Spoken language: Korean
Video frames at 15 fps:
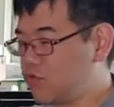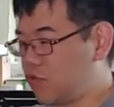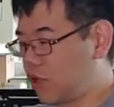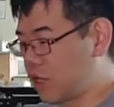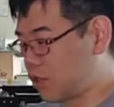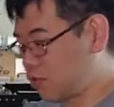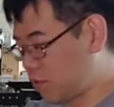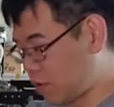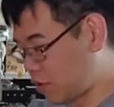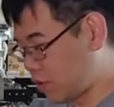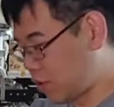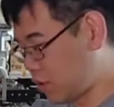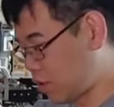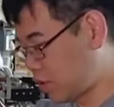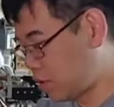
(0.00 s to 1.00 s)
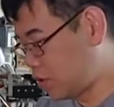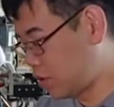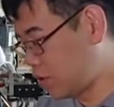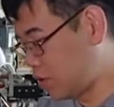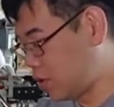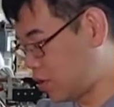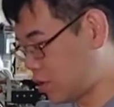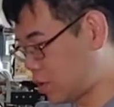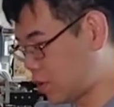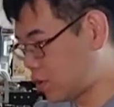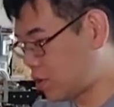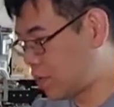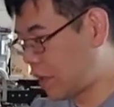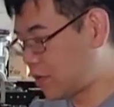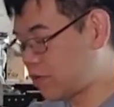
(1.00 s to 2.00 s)
구하기가 좀 어려워서 그거
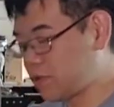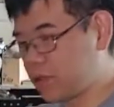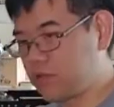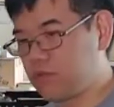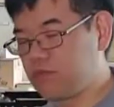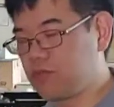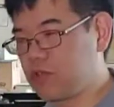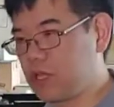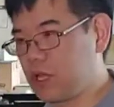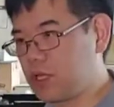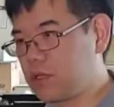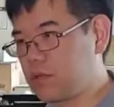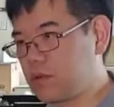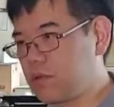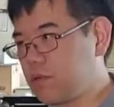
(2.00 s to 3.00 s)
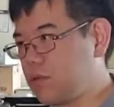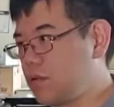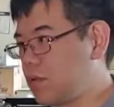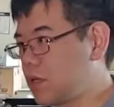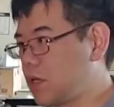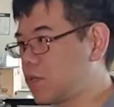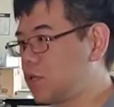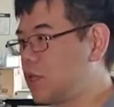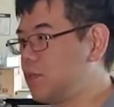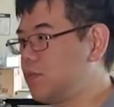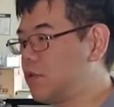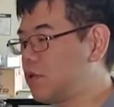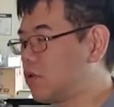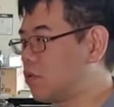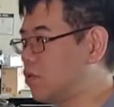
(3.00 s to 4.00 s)
설정 바꾸는데 좀 문제가 있었고 그러니까 좀
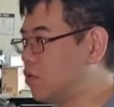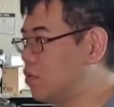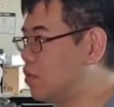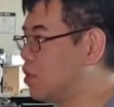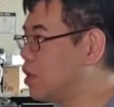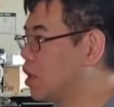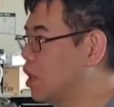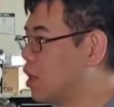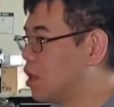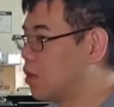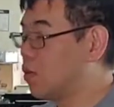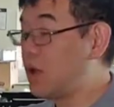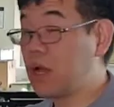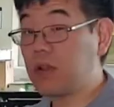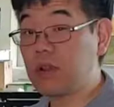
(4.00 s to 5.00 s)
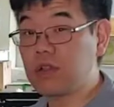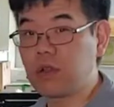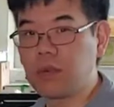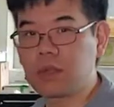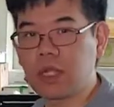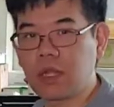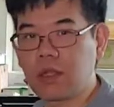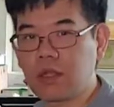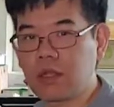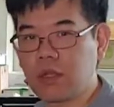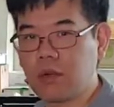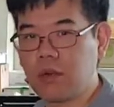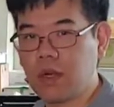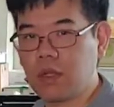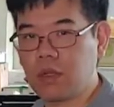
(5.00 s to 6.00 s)
힘들었고 뭐 화력이 너무
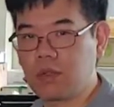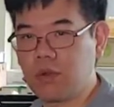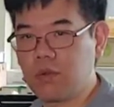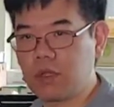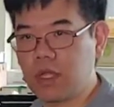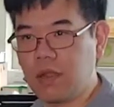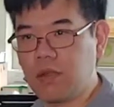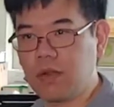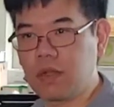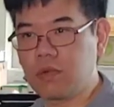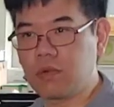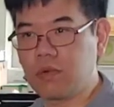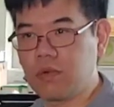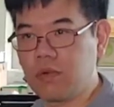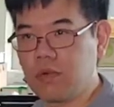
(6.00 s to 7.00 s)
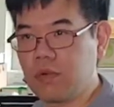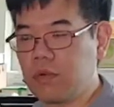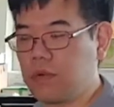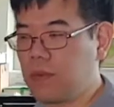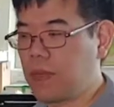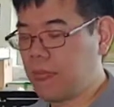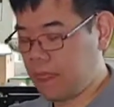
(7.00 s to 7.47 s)
딸렸어요 화력이 너무 딸려가지고